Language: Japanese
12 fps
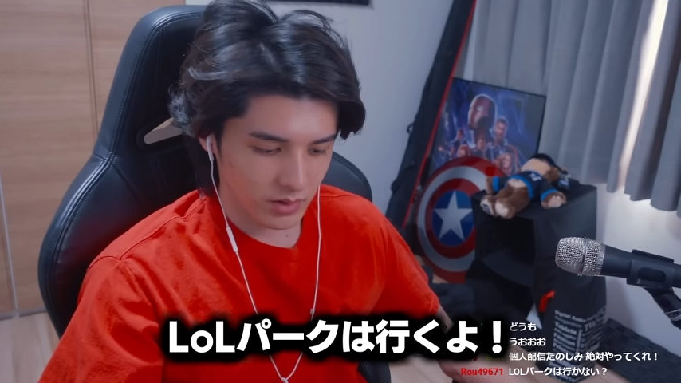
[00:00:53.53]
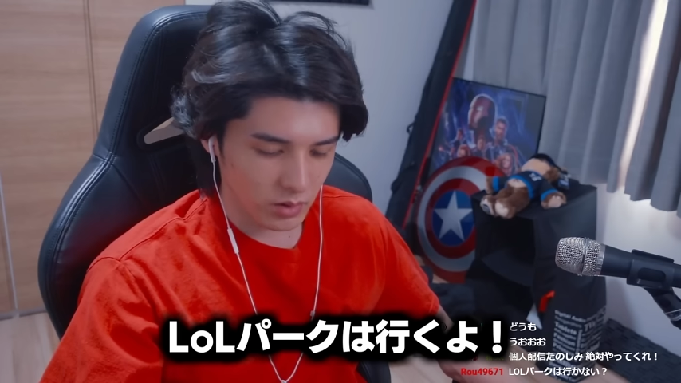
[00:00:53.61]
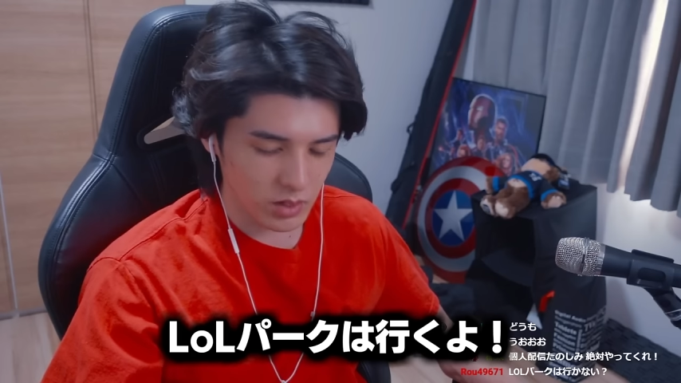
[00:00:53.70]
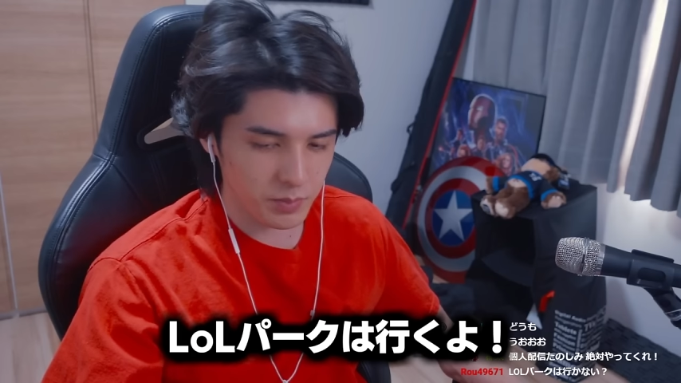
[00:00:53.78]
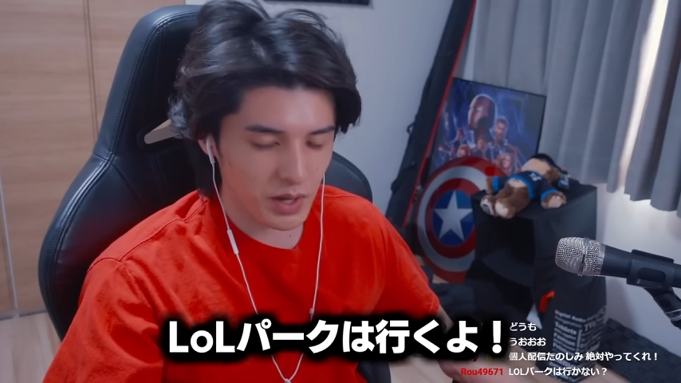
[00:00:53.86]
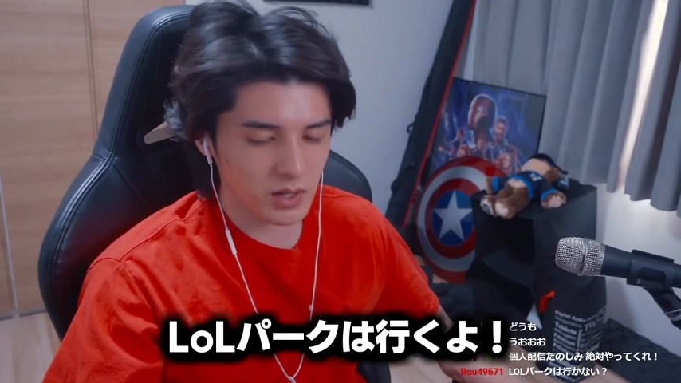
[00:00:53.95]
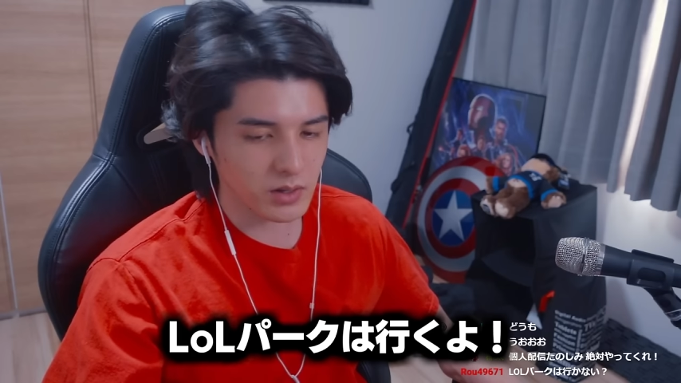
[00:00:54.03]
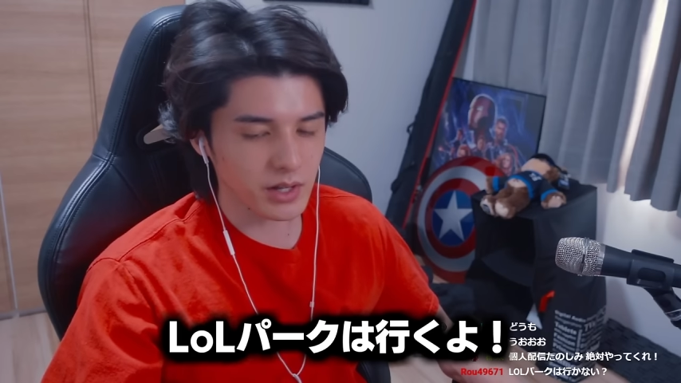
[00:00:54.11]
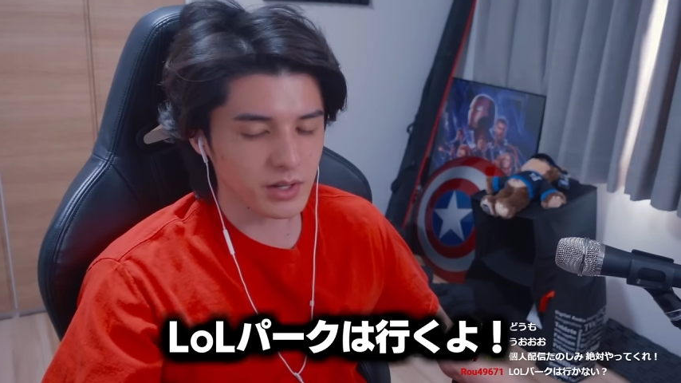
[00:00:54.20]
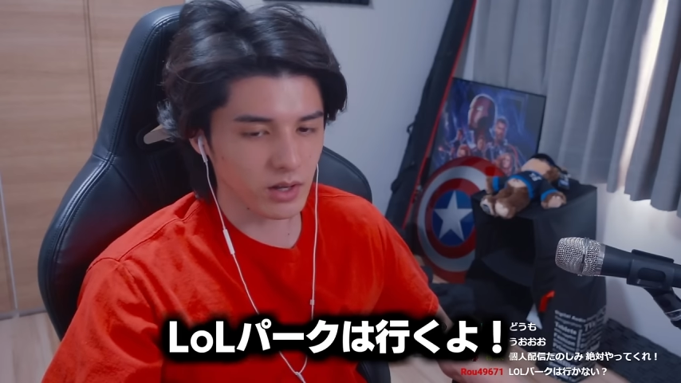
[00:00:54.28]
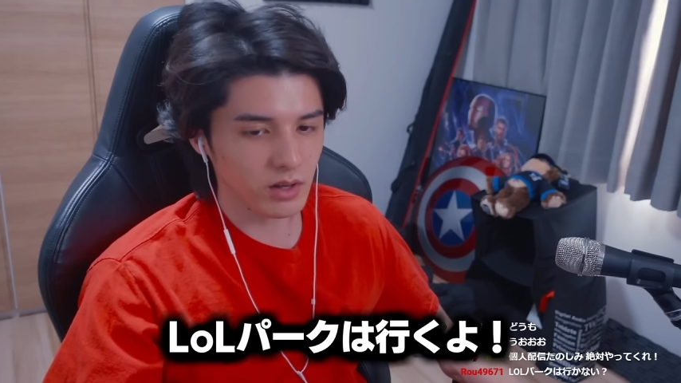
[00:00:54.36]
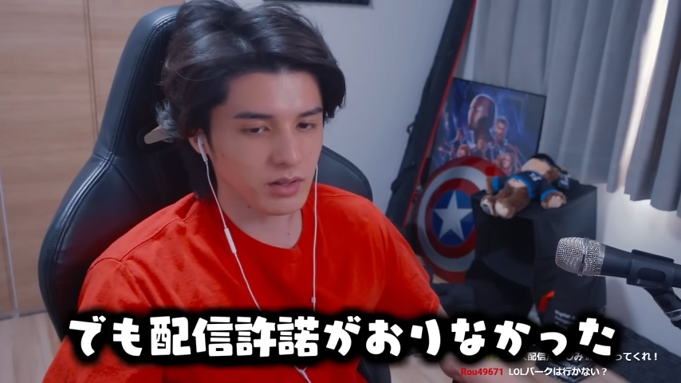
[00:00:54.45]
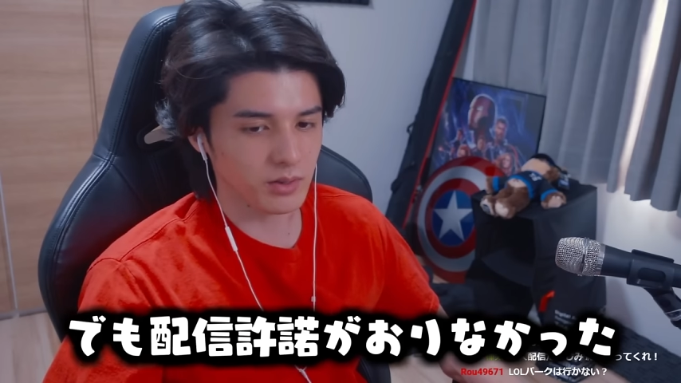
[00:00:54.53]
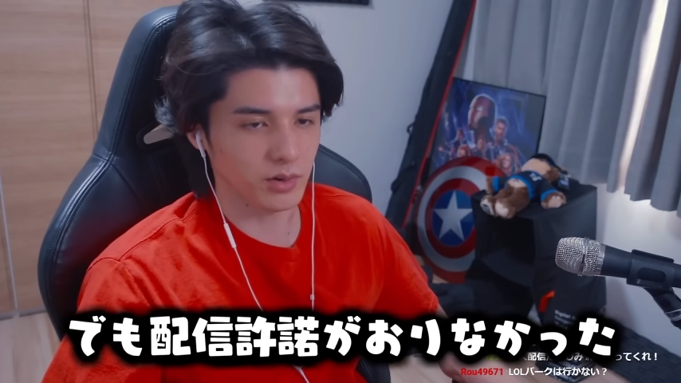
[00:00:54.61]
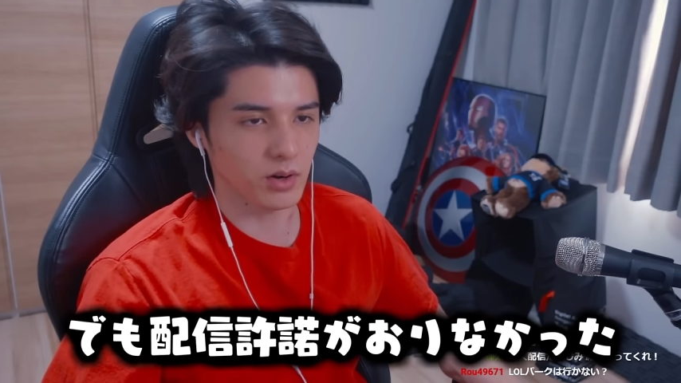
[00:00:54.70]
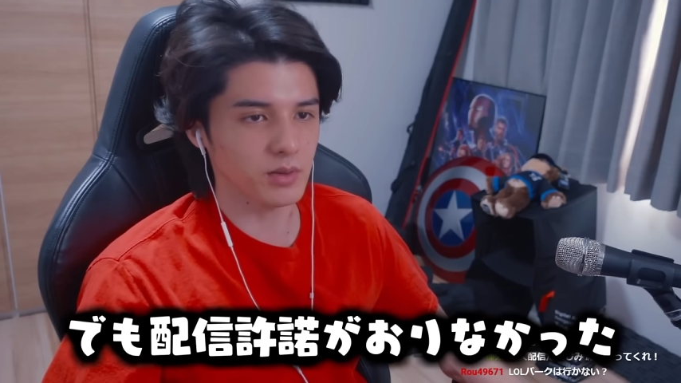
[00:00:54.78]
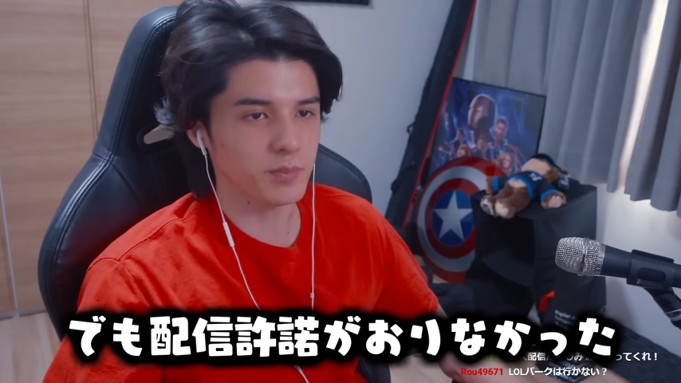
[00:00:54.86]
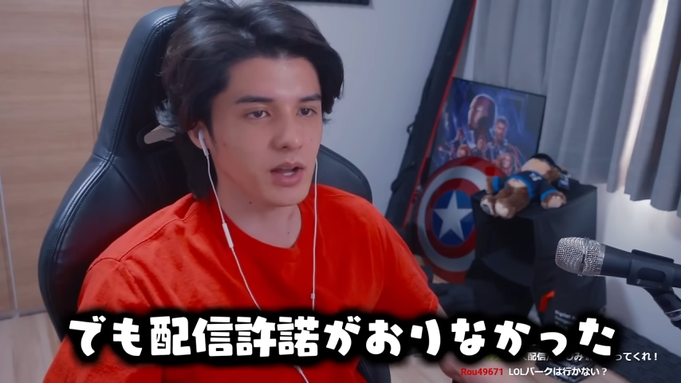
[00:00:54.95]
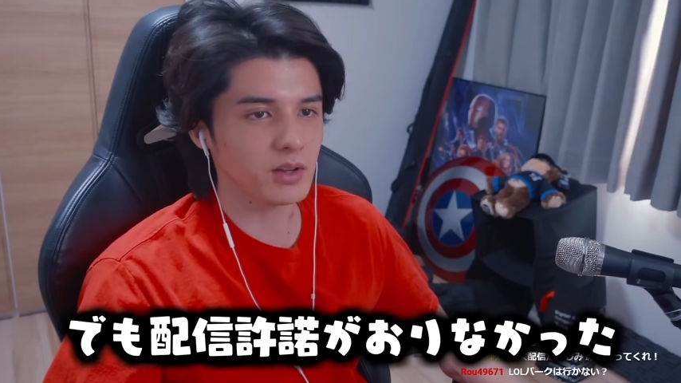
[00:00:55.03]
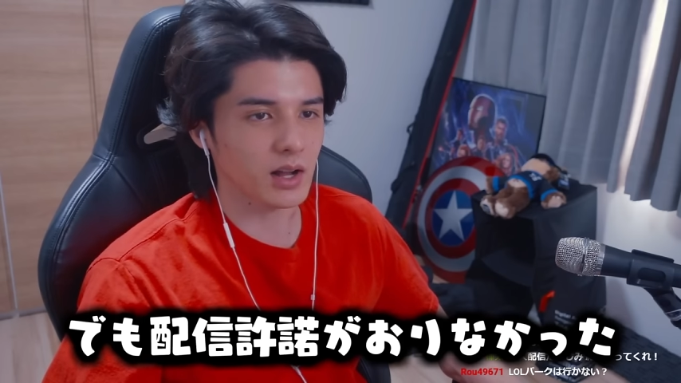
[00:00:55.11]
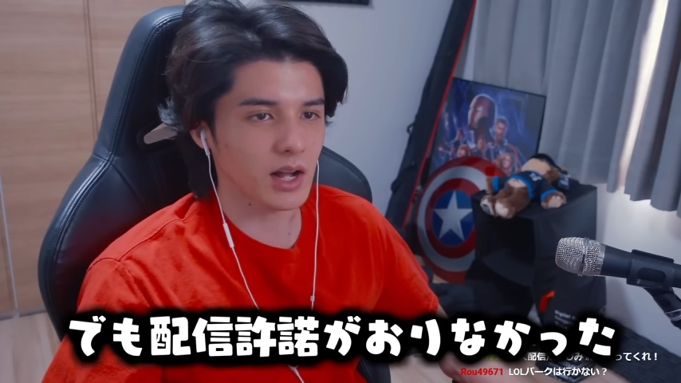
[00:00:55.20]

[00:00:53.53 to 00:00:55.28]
ロールパークは行くよ。でもロールパーク